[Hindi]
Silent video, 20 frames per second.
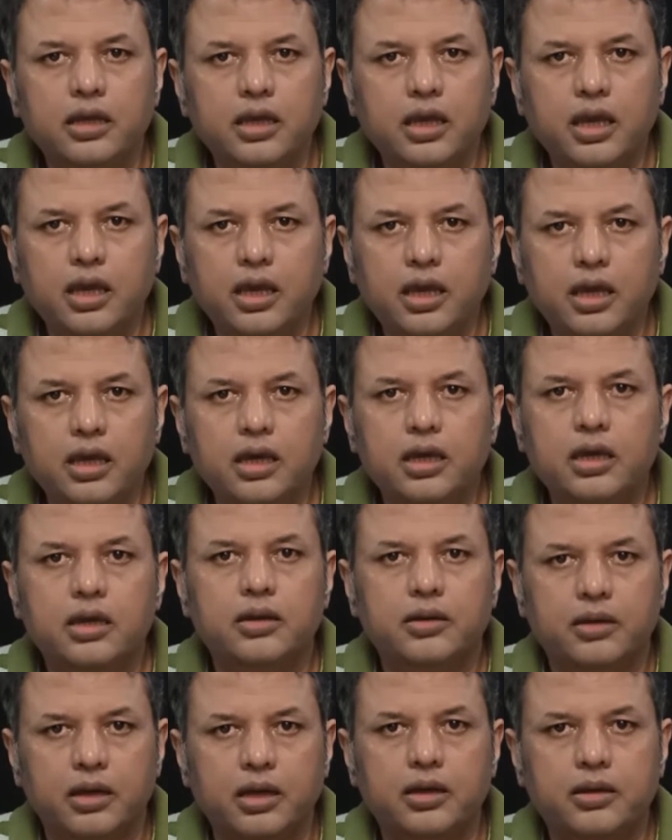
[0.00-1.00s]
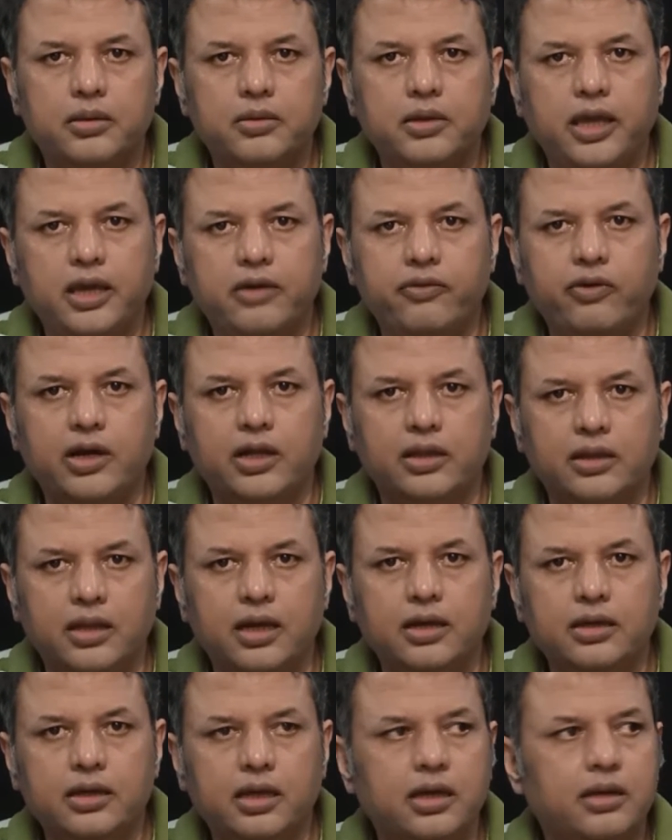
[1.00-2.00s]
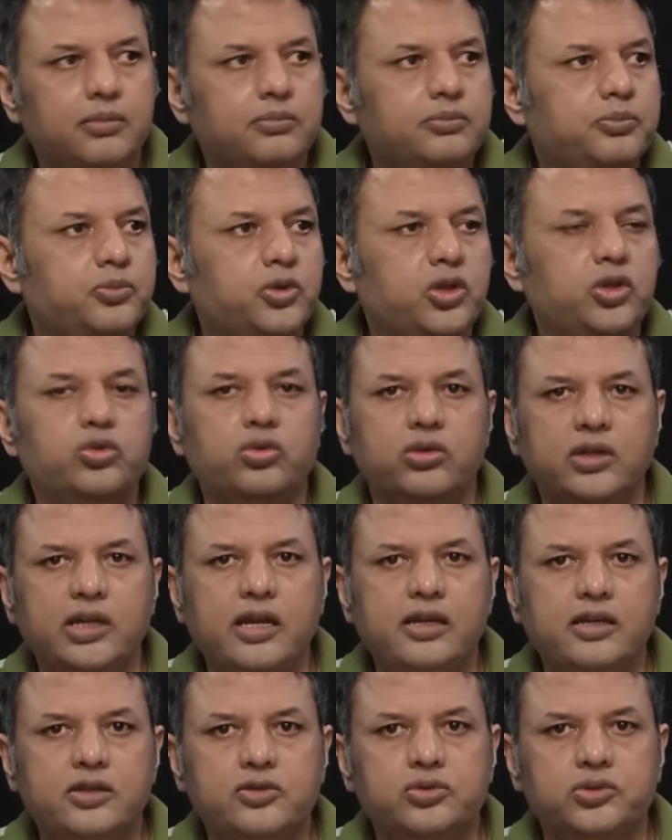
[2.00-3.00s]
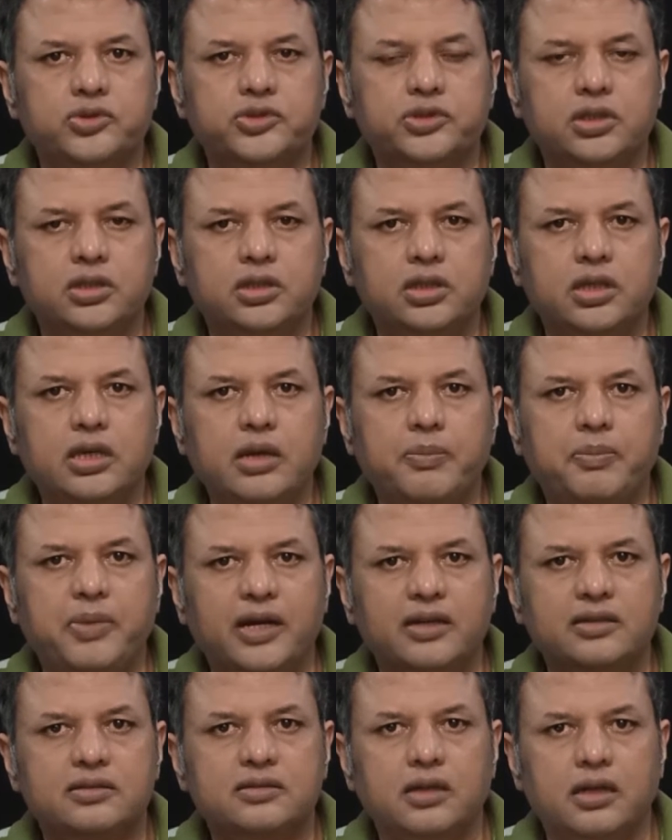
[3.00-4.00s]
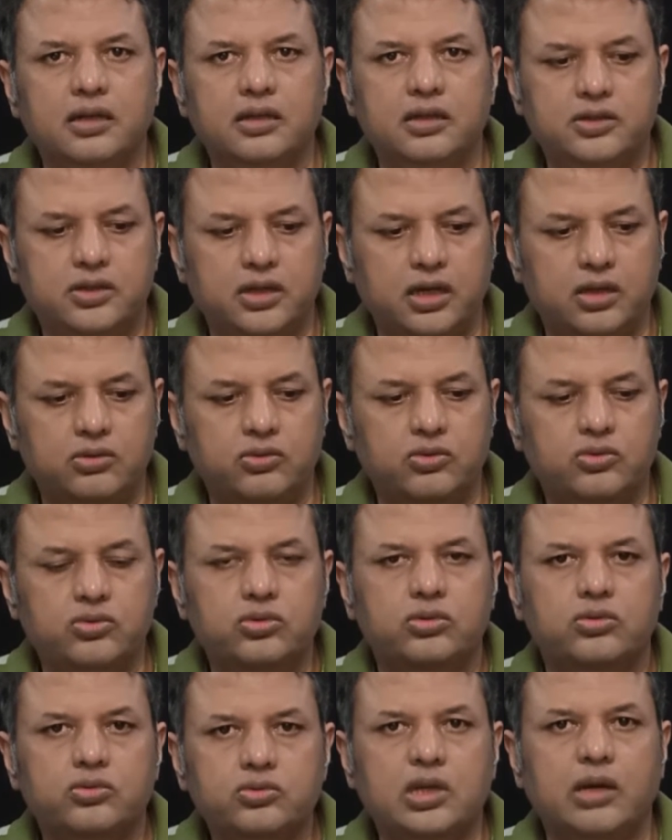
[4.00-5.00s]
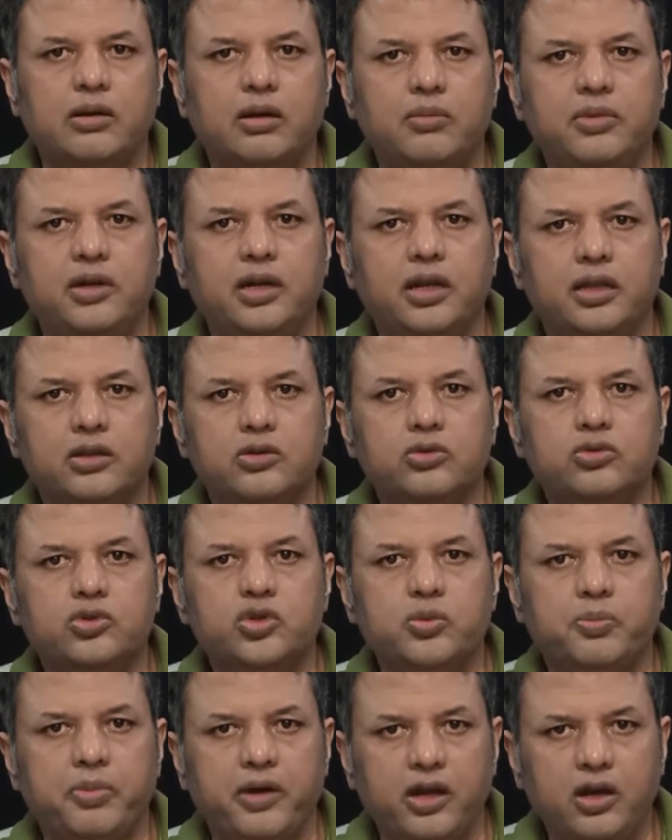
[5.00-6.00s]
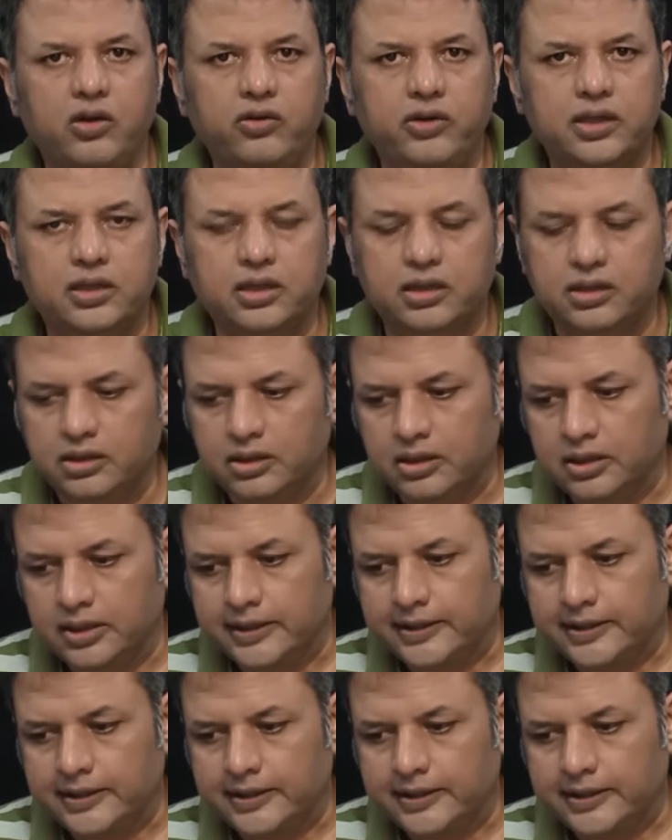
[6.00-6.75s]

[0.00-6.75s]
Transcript: ये एक वक्त था कि हम पूरी दुनिया ये सोचती थी कि पाकिस्तान ने शायद उनको उसामा बिन लादन को छुपाया हुआ था